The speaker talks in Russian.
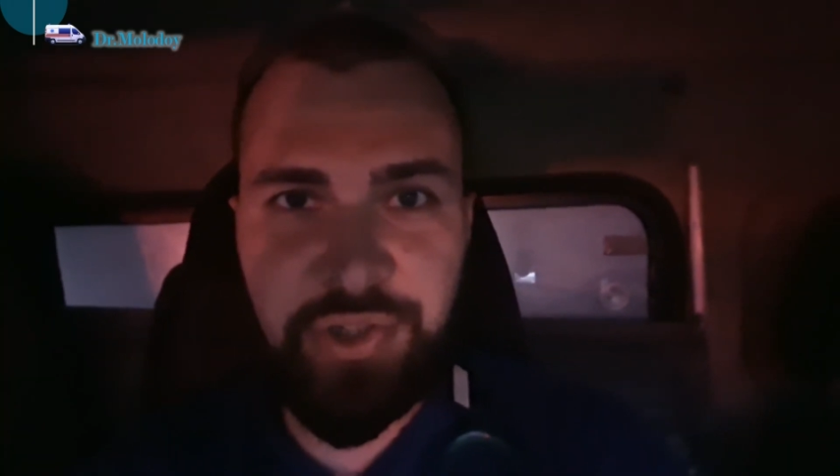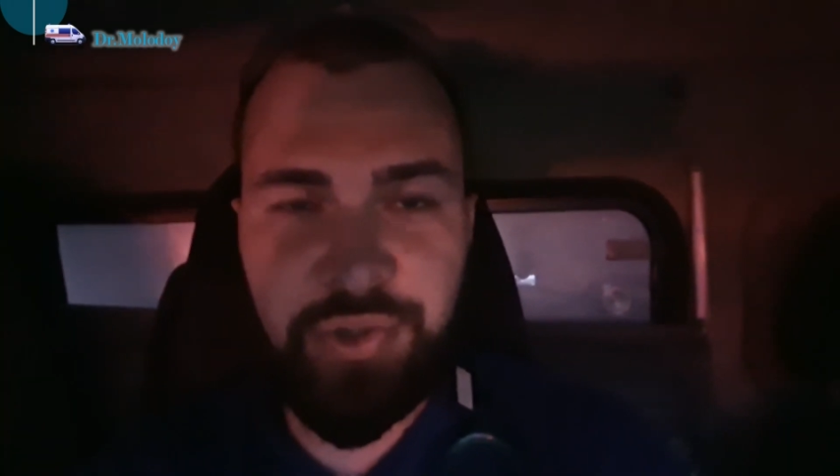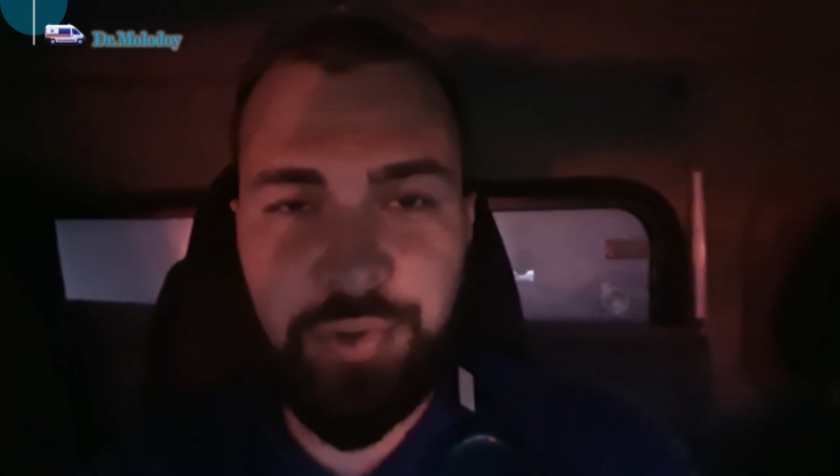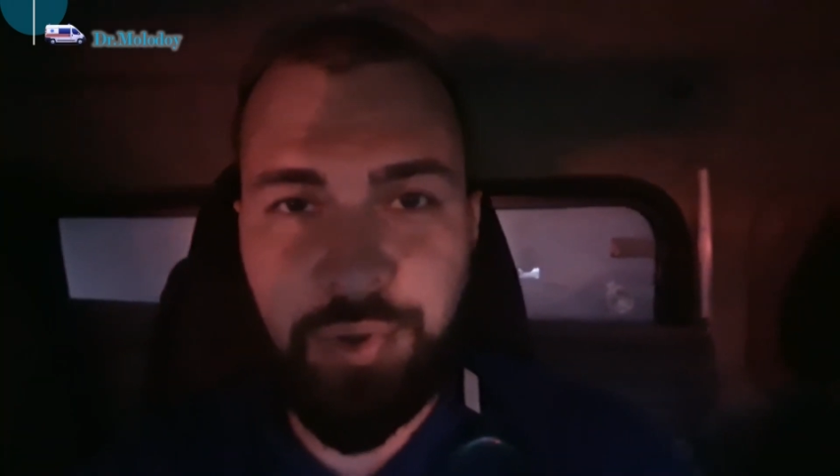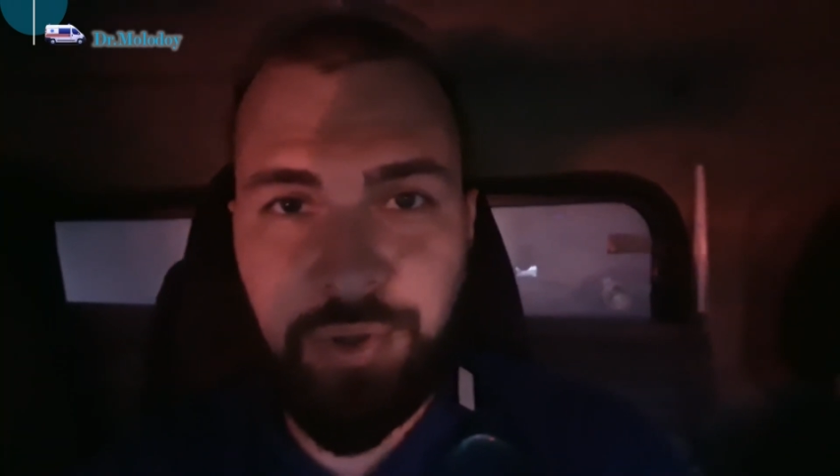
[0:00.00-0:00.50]

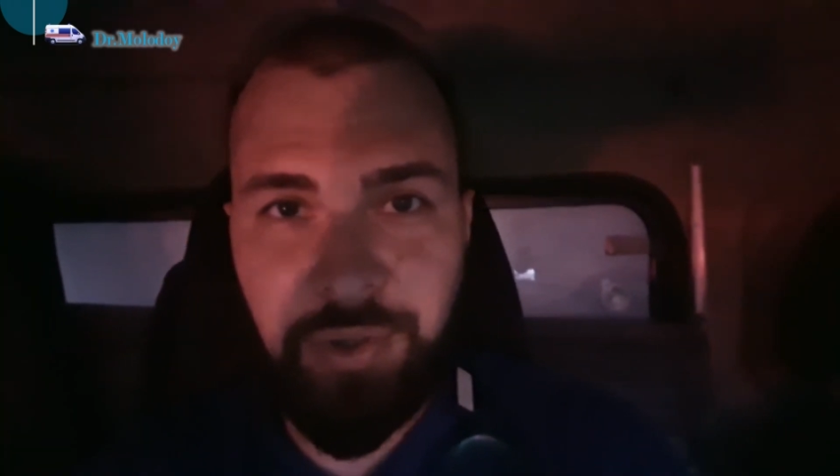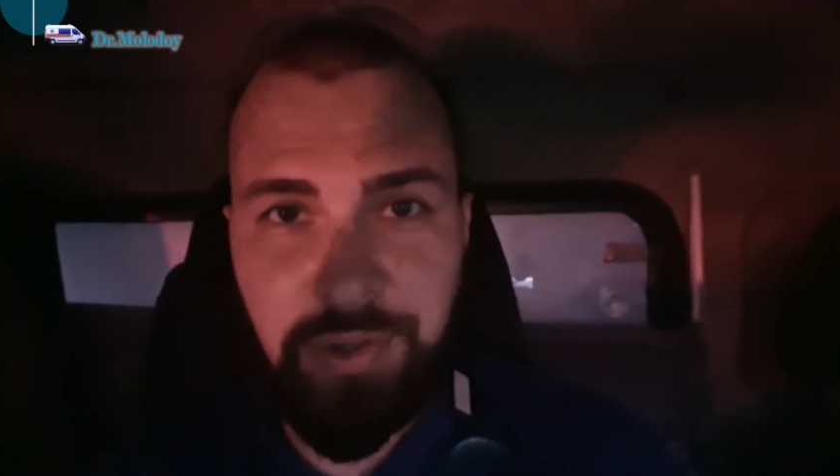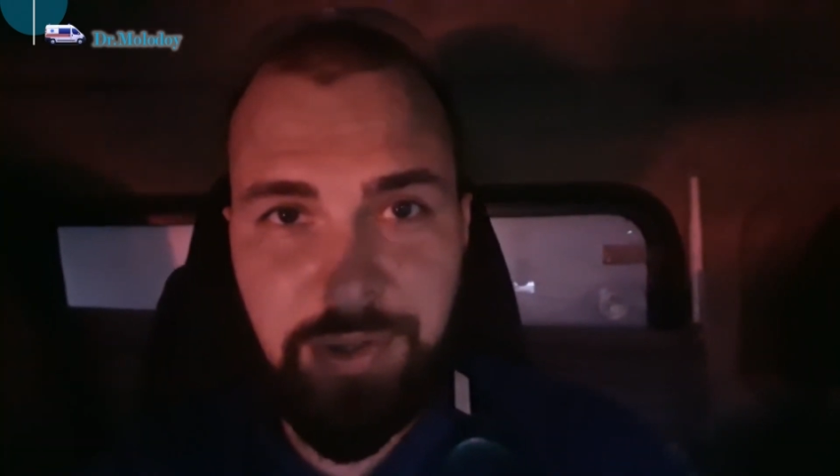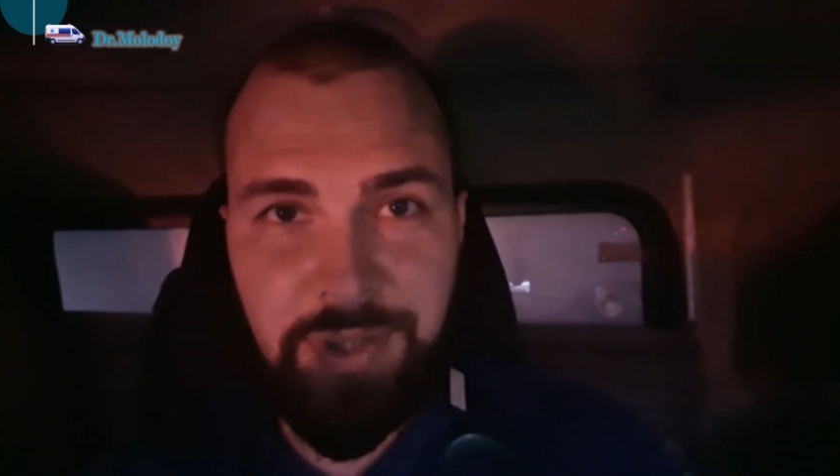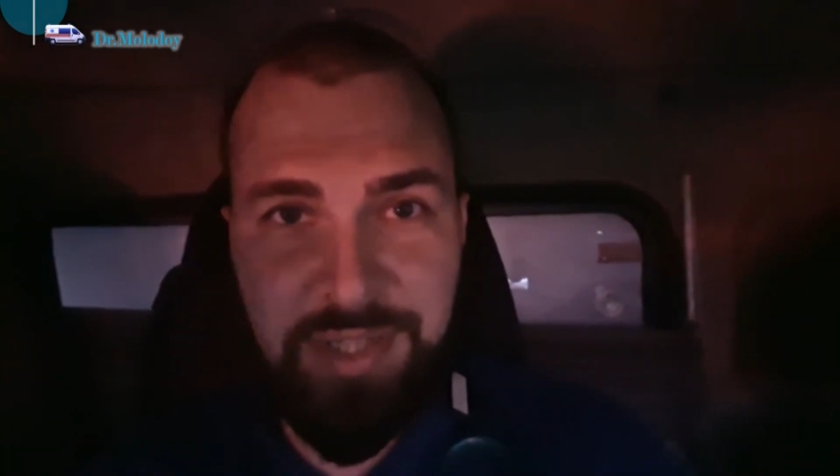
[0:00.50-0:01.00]

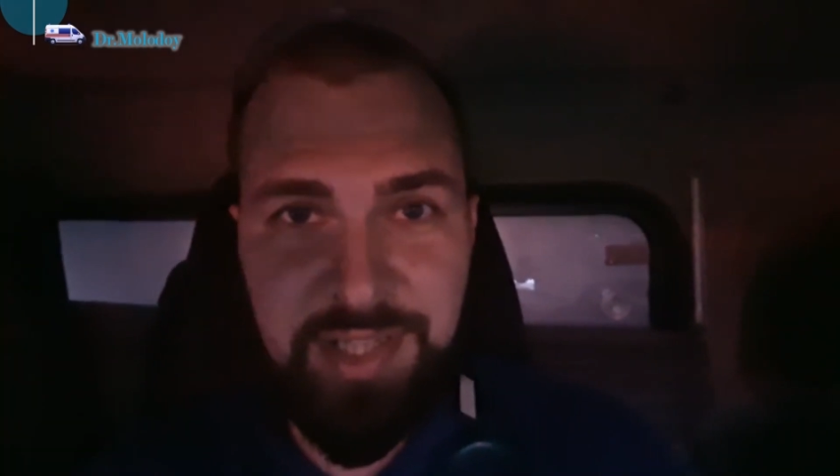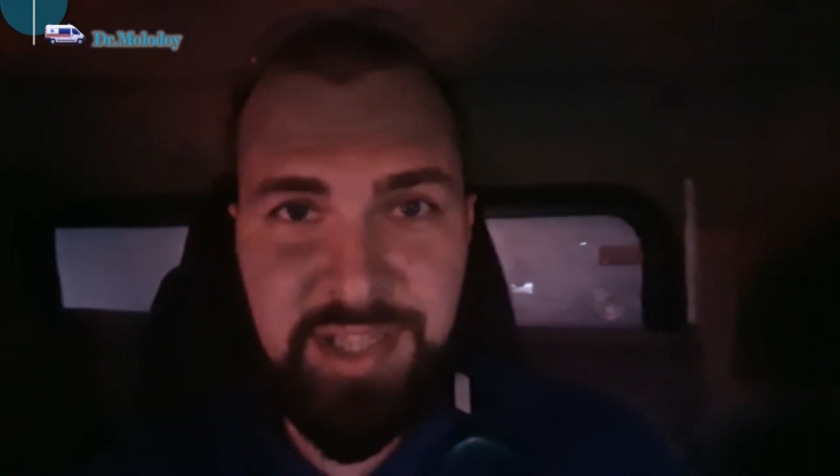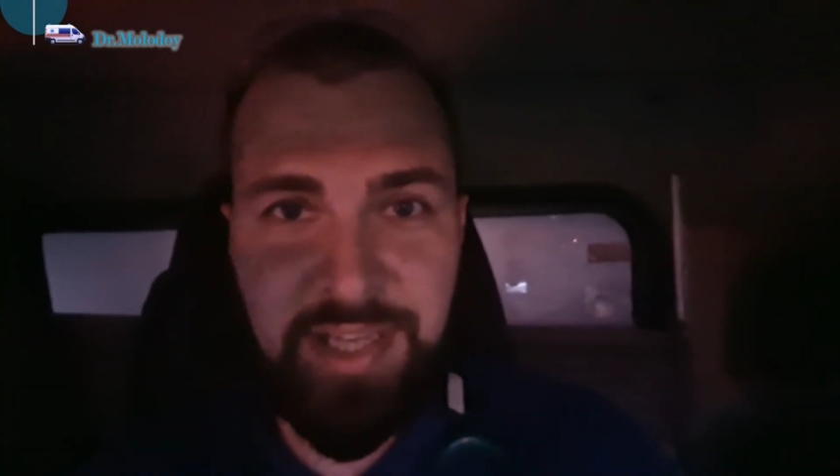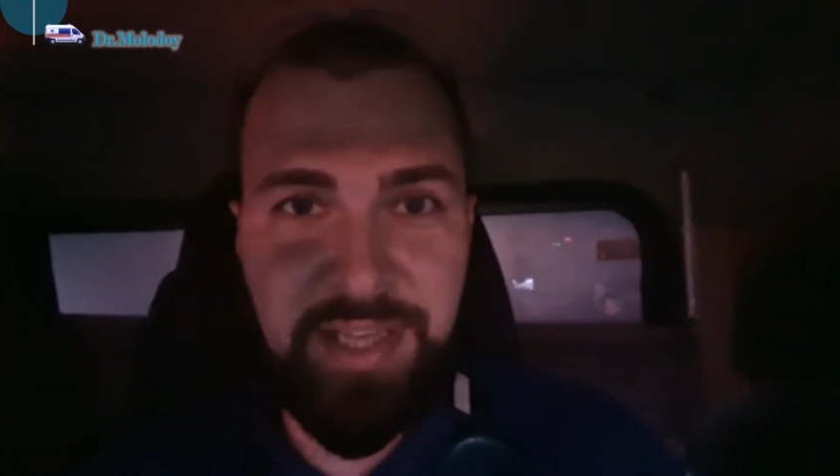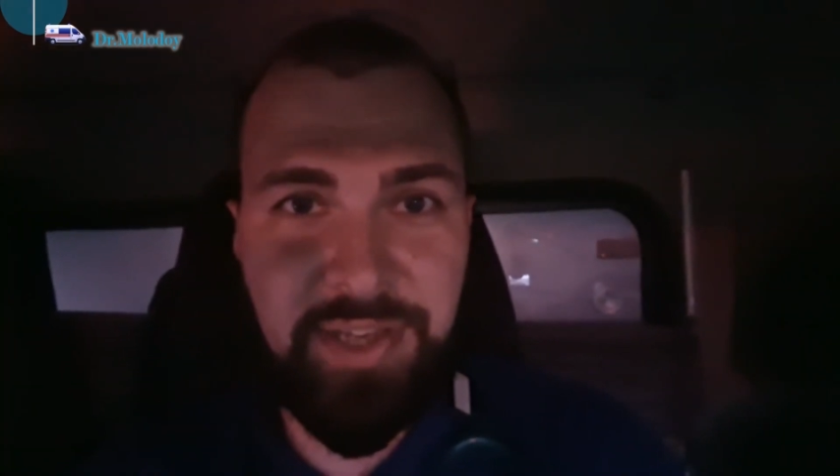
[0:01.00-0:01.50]
что
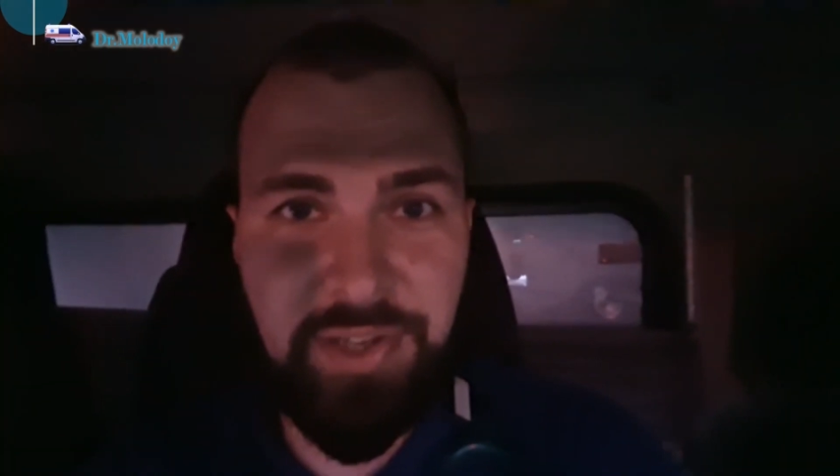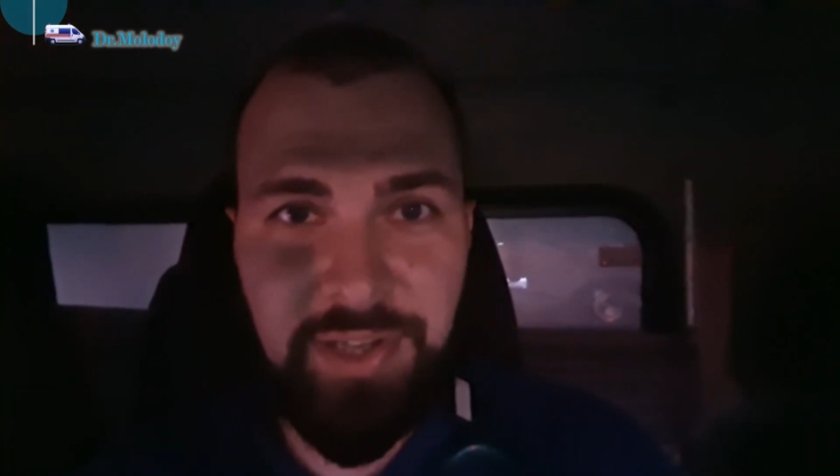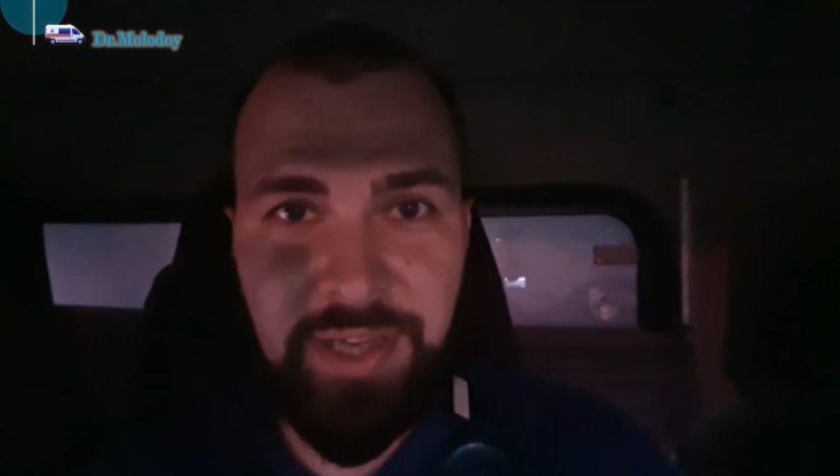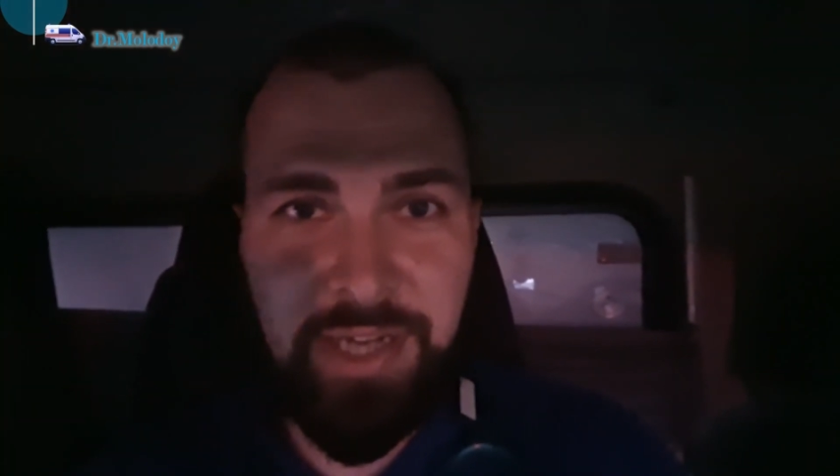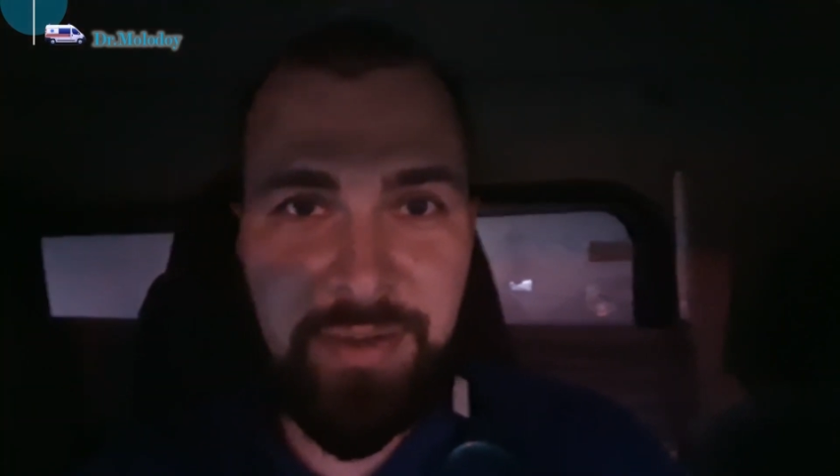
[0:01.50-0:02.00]
съел
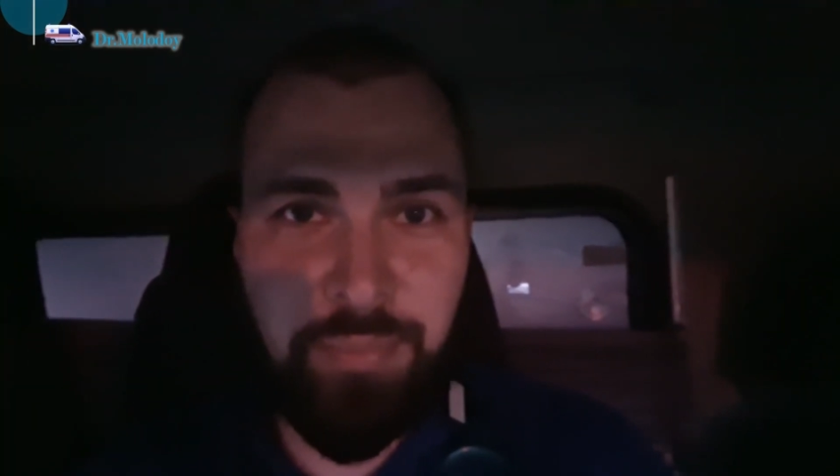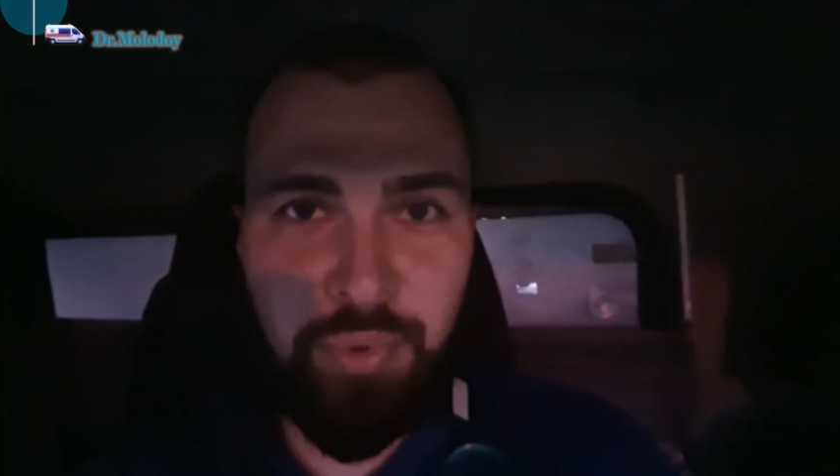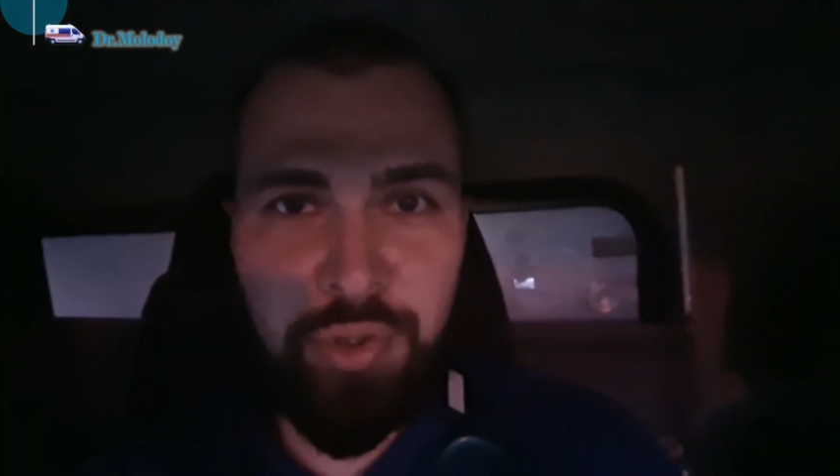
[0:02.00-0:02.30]
арбуз,